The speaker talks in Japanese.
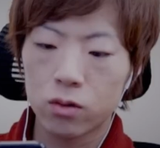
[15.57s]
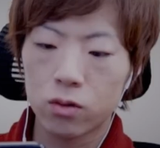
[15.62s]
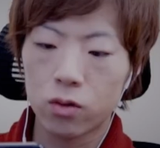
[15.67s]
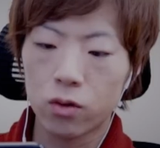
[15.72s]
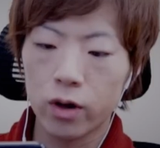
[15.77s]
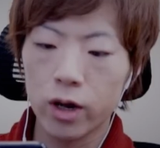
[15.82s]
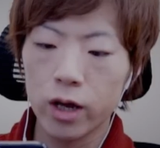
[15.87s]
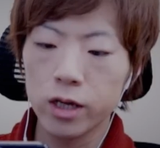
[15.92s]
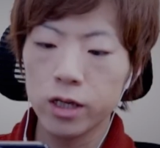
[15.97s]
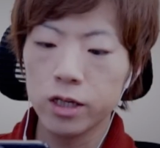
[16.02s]

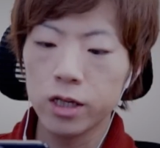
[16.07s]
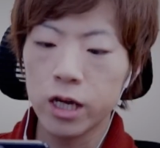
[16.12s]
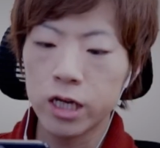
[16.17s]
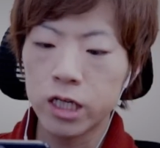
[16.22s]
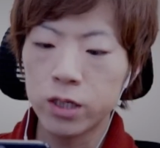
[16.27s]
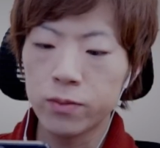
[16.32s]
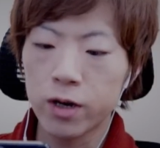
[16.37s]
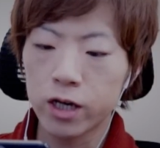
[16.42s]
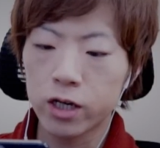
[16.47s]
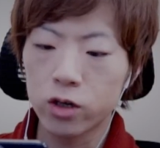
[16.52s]
これにね
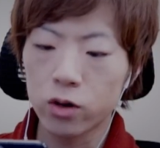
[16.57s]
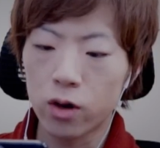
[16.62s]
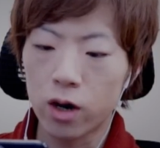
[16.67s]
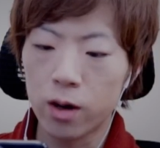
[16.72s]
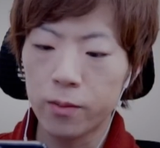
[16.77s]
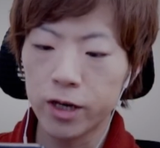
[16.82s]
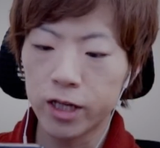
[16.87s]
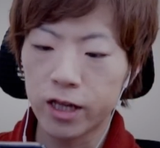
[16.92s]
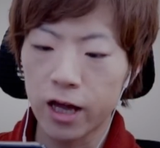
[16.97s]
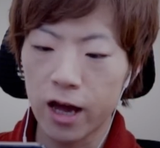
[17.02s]
じ巻きを
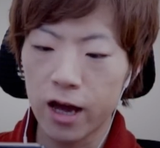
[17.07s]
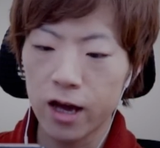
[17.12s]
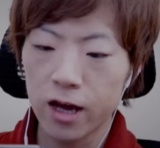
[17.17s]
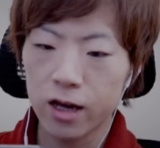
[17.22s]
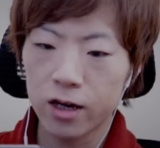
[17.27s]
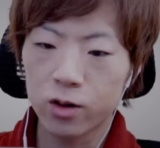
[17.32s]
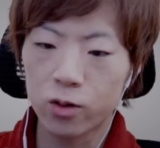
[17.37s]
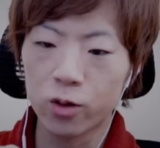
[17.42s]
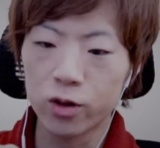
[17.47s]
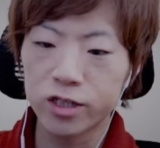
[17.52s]
はめて
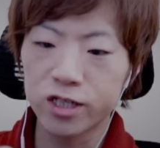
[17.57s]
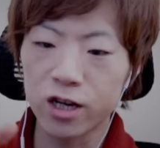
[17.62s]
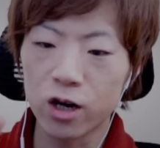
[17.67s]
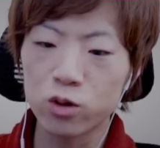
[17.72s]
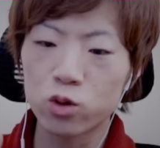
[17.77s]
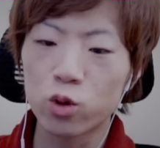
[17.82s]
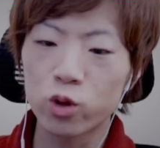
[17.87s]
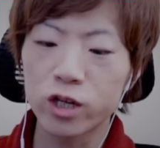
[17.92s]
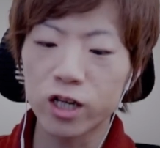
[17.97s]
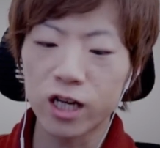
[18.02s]
こいつが
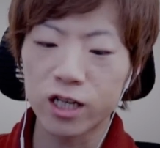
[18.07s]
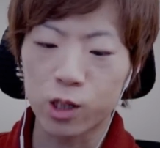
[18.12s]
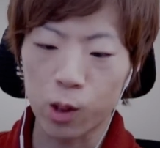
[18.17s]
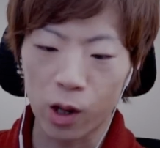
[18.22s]
動き出す